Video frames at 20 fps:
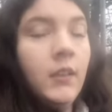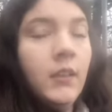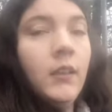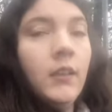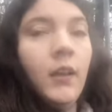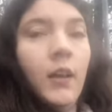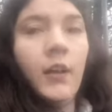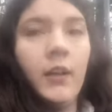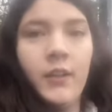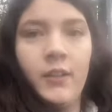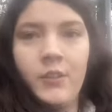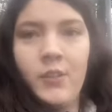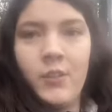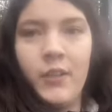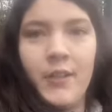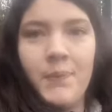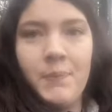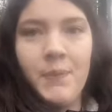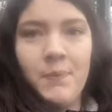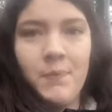Oh,
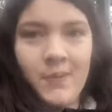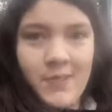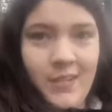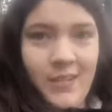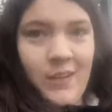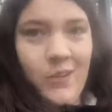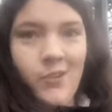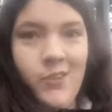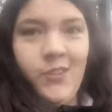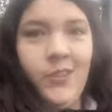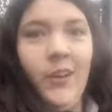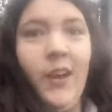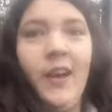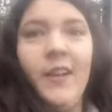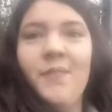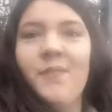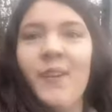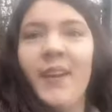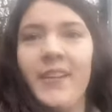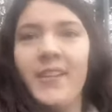Entschuldigung, ich bin ein bisschen aus dem
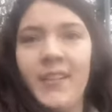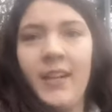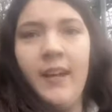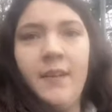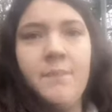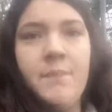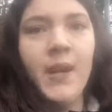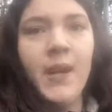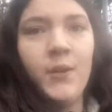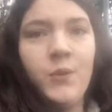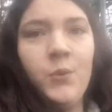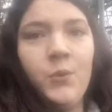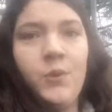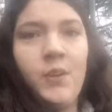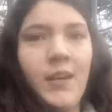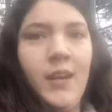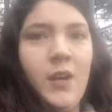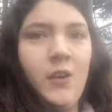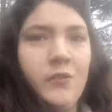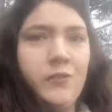Atem, weil ich gerade einen Berg
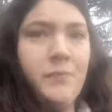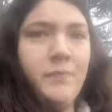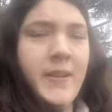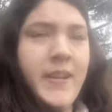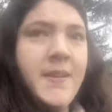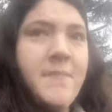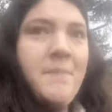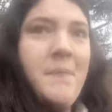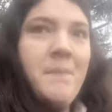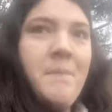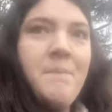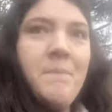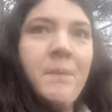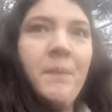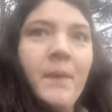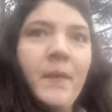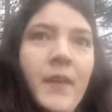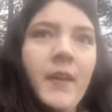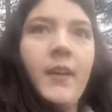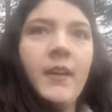hochgelaufen bin.
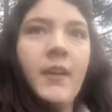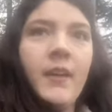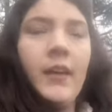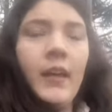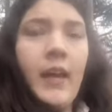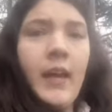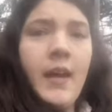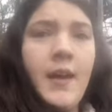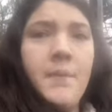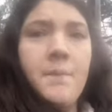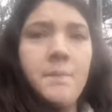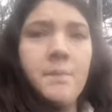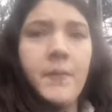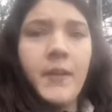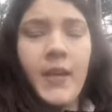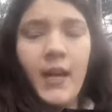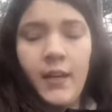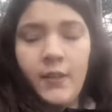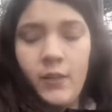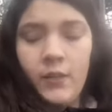Ähm,
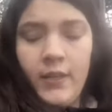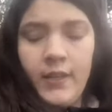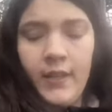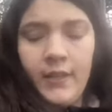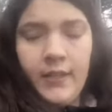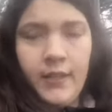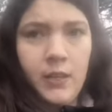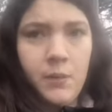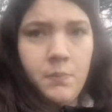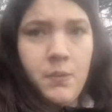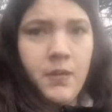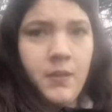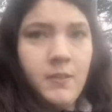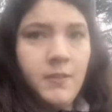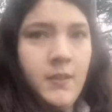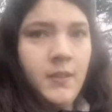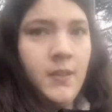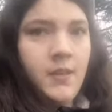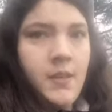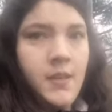ich hatte euch ja, glaube
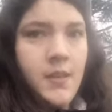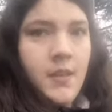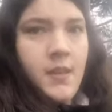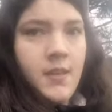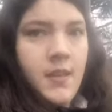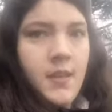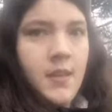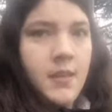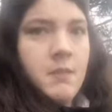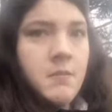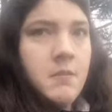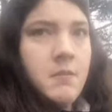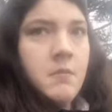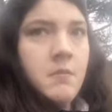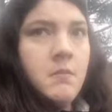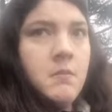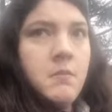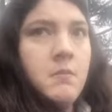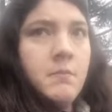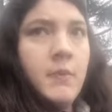
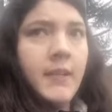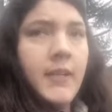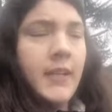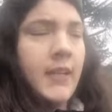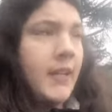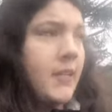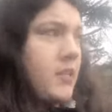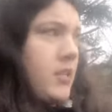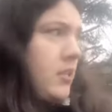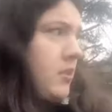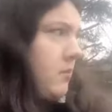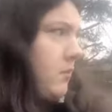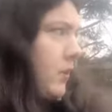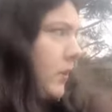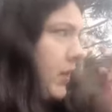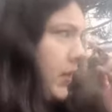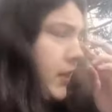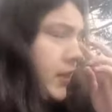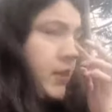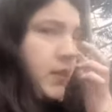ich, Mitte letzter
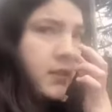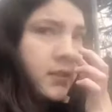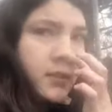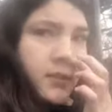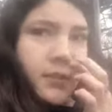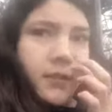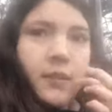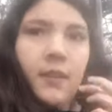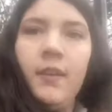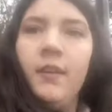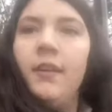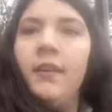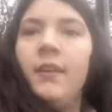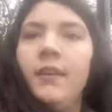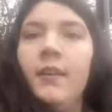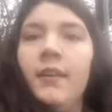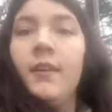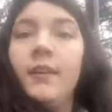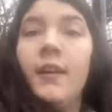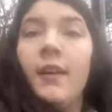Woche
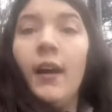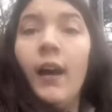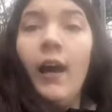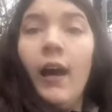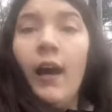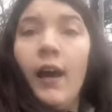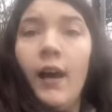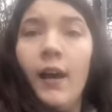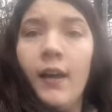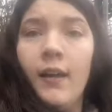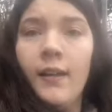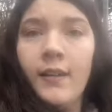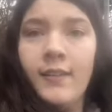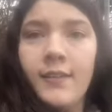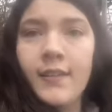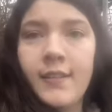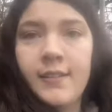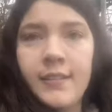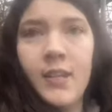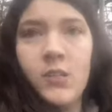äh,
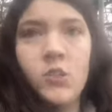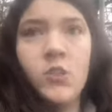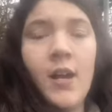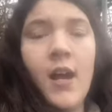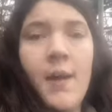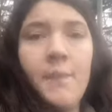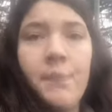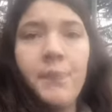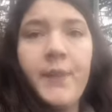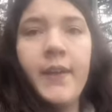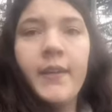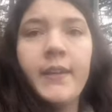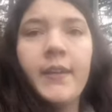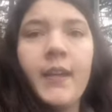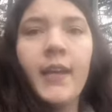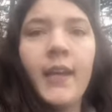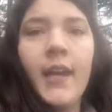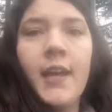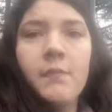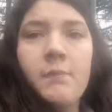das letzte Update
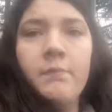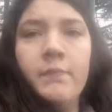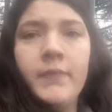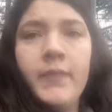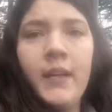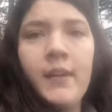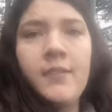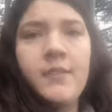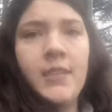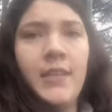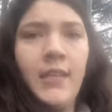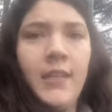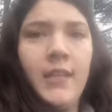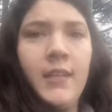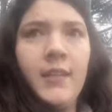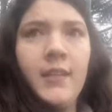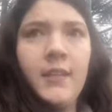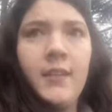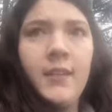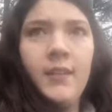gegeben, dass
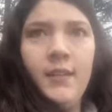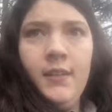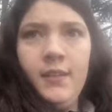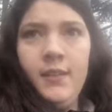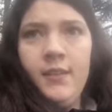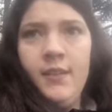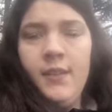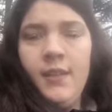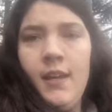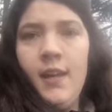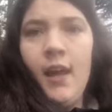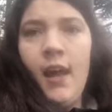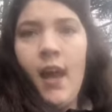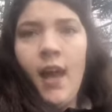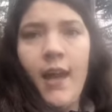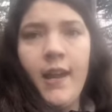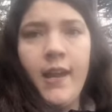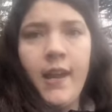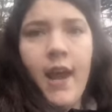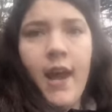ich
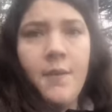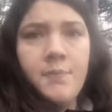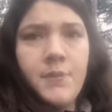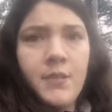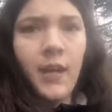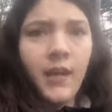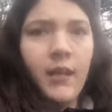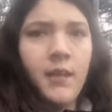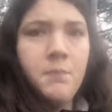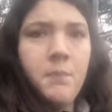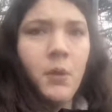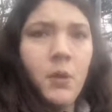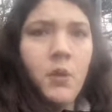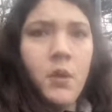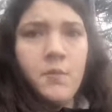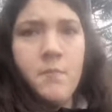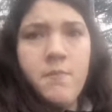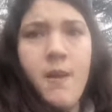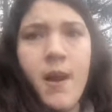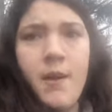eine Absage
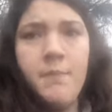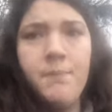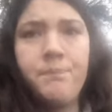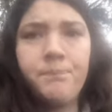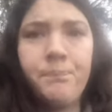bekommen habe